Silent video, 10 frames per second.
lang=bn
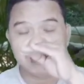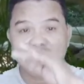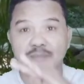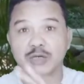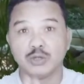
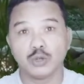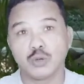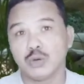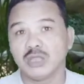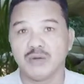সাবধান
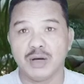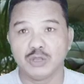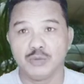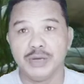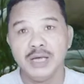সতর্কতার
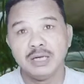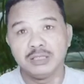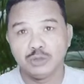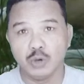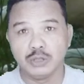মাধ্যমে
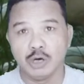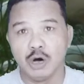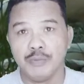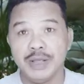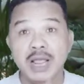চলতে
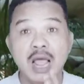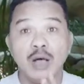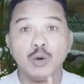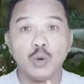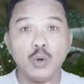হবে
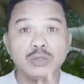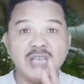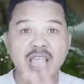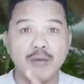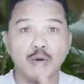রোজ
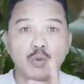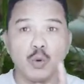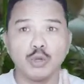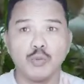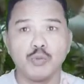এমন
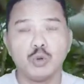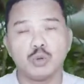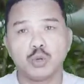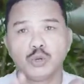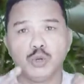গুরুত্বপূর্ণ
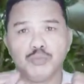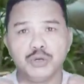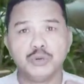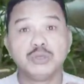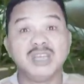তথ্য
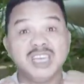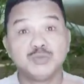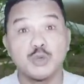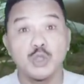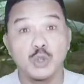ভিডিওর শেষ
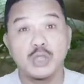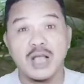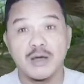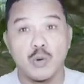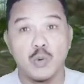পর্যন্ত
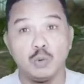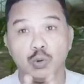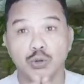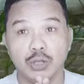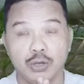থাকার
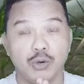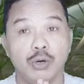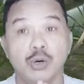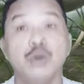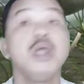অনুরোধ
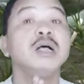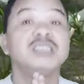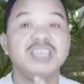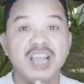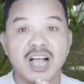রইল
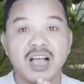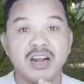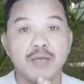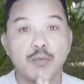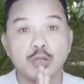
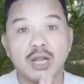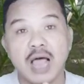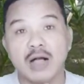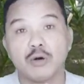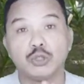চিড়িয়াখানায় প্রধান
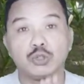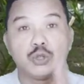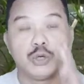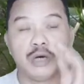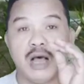
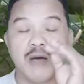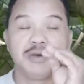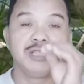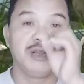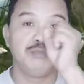আকর্ষণ
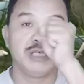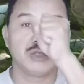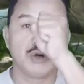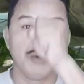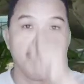আমাদের
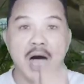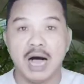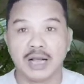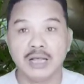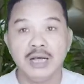বিশেষ করে
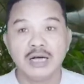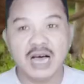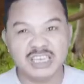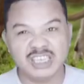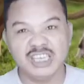বাঘ
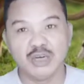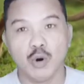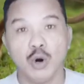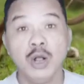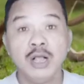আর সিংহ
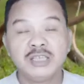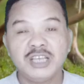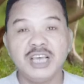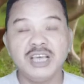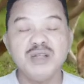
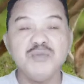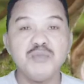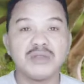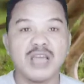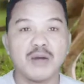সেই
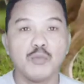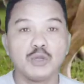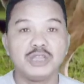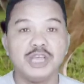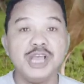তার
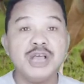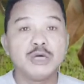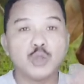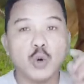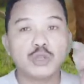মধ্যে
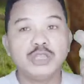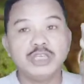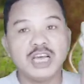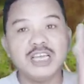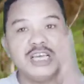
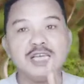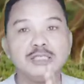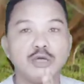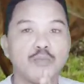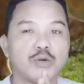শক্তিশালী
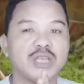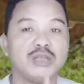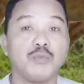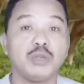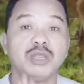হিংস্র
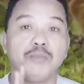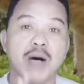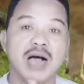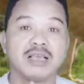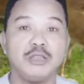প্রজাতির মধ্যে
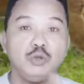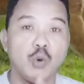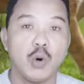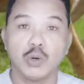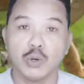বাঘ কিন্তু
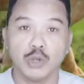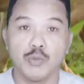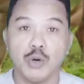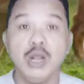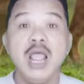
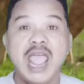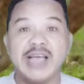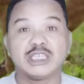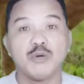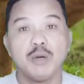অন্যতম
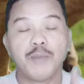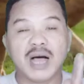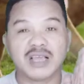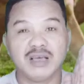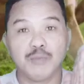একসময়
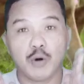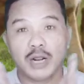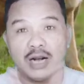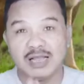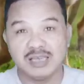বাঘকে
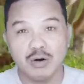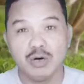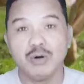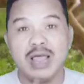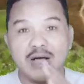বনের রাজা
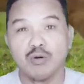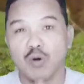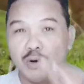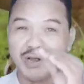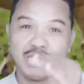হলেও এখন
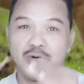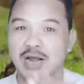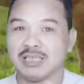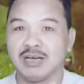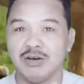অন্য কেউ
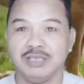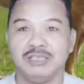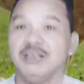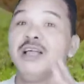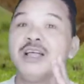রাজা
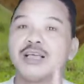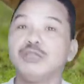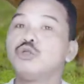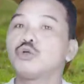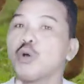হয়েছে
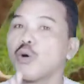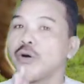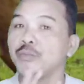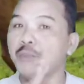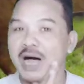কিন্তু
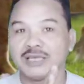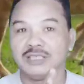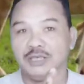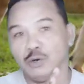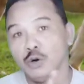তখন বাঘ
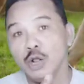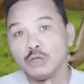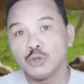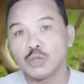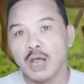ছিল
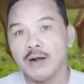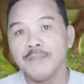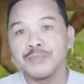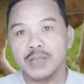সুতরাং